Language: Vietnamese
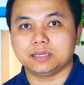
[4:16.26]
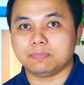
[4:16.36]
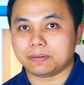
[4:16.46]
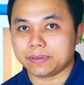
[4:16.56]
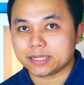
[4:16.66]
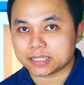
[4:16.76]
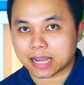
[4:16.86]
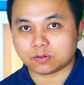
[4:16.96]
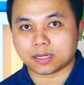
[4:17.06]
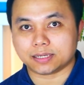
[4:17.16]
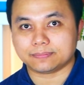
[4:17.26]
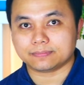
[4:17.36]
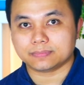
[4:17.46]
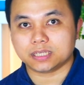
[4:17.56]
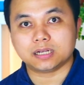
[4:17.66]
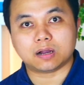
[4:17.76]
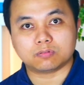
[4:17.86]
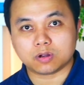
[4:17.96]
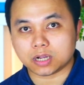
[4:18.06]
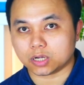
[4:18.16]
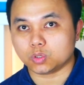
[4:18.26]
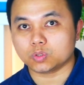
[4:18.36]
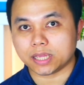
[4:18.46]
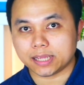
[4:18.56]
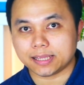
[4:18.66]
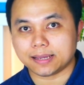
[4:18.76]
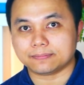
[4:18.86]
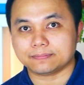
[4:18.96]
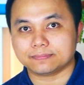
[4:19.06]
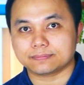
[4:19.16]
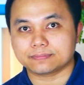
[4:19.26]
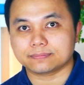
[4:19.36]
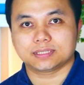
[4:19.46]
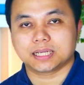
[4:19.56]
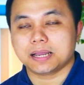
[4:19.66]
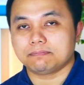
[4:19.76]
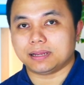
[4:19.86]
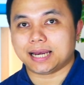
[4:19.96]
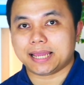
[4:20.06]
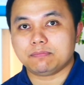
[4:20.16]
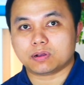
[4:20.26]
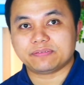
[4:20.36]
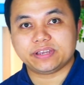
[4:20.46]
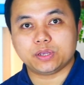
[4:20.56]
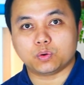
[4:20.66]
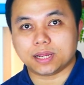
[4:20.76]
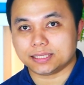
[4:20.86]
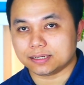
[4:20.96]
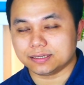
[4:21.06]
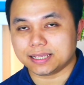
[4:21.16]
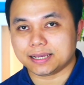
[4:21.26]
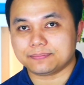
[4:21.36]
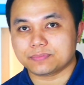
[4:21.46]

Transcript: nhưng mà biết sao thôi chứ không có cần ưu tiên nha mình lấy một cái ví dụ đời thường nha